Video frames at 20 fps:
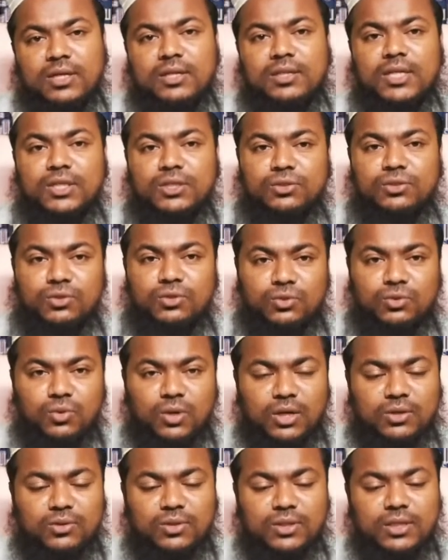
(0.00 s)
তাদের জন্য
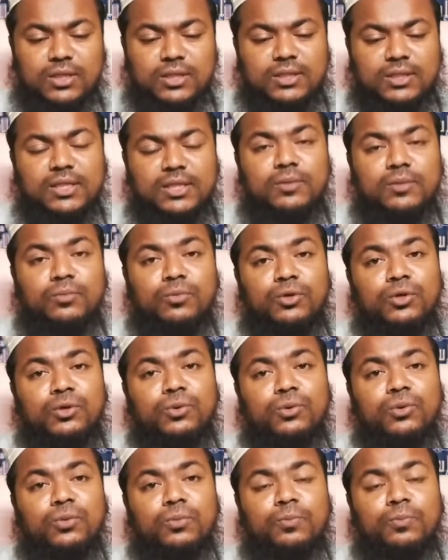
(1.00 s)
দোয়া করি তাদের
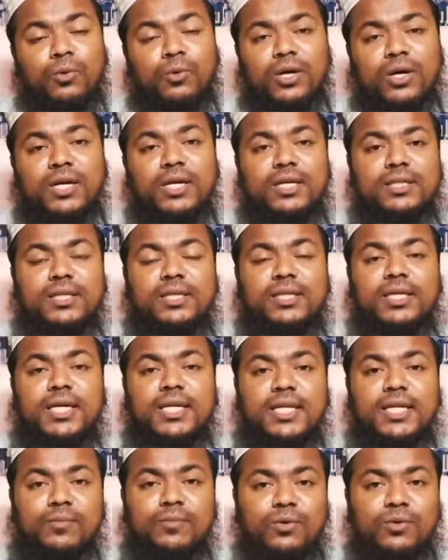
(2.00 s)
বইগুলো পড়লে তাদের
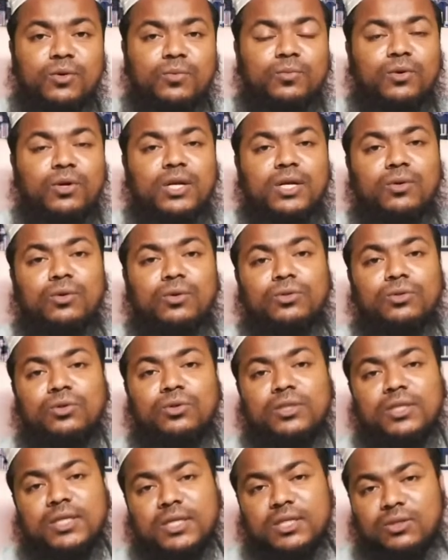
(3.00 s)
কিতাবগুলো পড়লে অন্তর
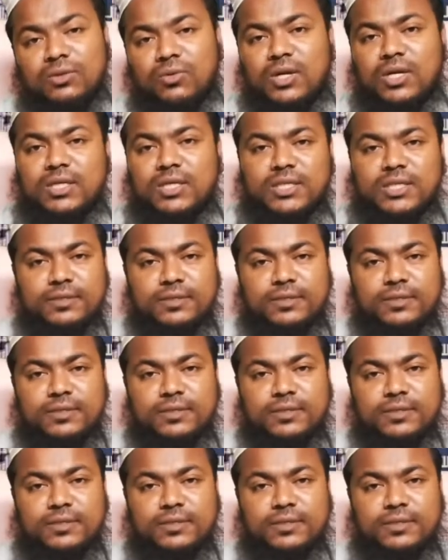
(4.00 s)
থেকে দোয়া আসে